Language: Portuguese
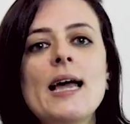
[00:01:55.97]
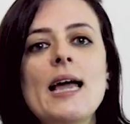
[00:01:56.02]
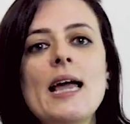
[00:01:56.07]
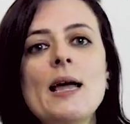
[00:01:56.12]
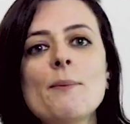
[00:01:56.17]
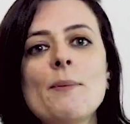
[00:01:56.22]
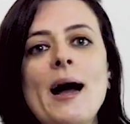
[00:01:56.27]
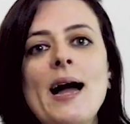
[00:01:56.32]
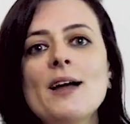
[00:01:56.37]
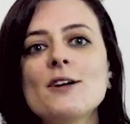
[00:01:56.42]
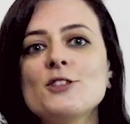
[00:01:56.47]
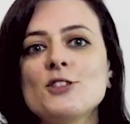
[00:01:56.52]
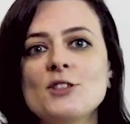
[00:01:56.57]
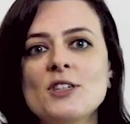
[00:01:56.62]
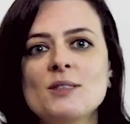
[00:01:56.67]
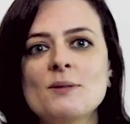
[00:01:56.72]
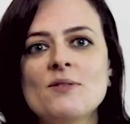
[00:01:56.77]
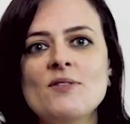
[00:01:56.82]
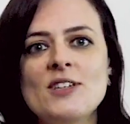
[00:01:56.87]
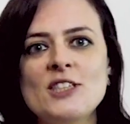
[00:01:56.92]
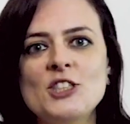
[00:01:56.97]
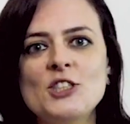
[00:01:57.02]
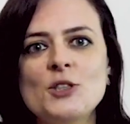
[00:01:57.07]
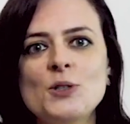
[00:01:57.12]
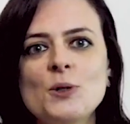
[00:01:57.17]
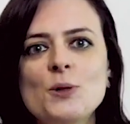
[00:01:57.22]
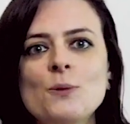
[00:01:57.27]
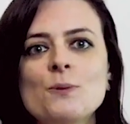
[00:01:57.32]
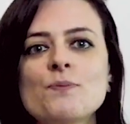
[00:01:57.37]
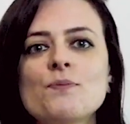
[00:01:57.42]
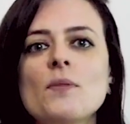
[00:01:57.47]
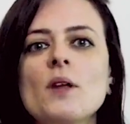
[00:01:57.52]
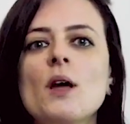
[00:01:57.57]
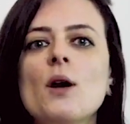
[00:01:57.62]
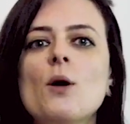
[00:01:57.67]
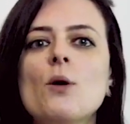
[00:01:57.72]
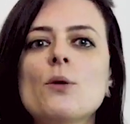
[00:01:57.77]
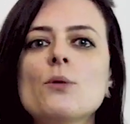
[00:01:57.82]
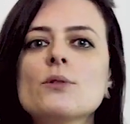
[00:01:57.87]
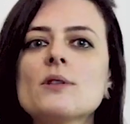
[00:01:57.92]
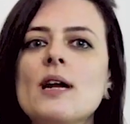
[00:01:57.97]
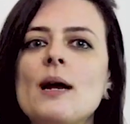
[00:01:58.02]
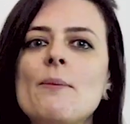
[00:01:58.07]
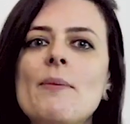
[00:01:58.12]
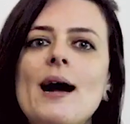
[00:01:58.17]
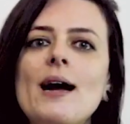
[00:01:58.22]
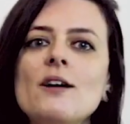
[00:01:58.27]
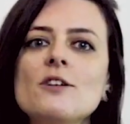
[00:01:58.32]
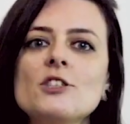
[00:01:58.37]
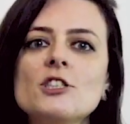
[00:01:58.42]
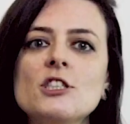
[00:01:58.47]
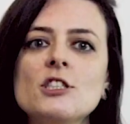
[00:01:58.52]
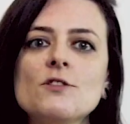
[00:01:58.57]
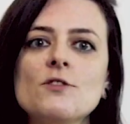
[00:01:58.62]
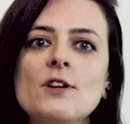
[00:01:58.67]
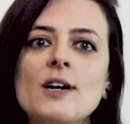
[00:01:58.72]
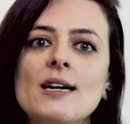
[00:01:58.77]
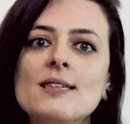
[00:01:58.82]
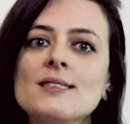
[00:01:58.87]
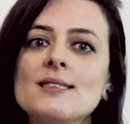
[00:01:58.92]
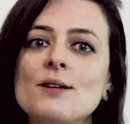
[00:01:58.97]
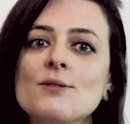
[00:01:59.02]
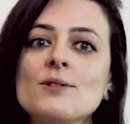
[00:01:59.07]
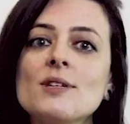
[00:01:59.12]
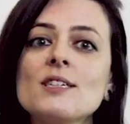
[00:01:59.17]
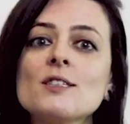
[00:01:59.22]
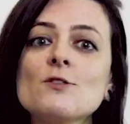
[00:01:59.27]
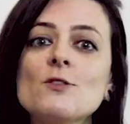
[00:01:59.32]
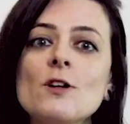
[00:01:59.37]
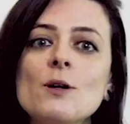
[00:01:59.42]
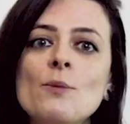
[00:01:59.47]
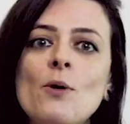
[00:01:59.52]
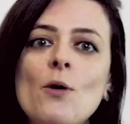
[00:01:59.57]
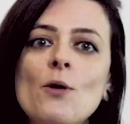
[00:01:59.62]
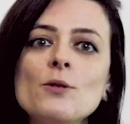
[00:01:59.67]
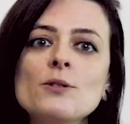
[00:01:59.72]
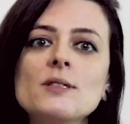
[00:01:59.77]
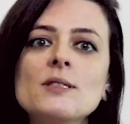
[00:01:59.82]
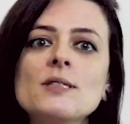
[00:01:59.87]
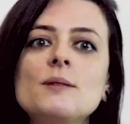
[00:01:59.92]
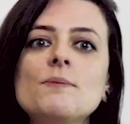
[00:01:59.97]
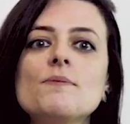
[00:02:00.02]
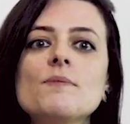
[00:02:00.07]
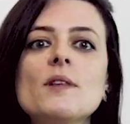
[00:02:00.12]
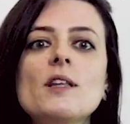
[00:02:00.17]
Em maio de 2021, o trabalho de divulgação transformou-se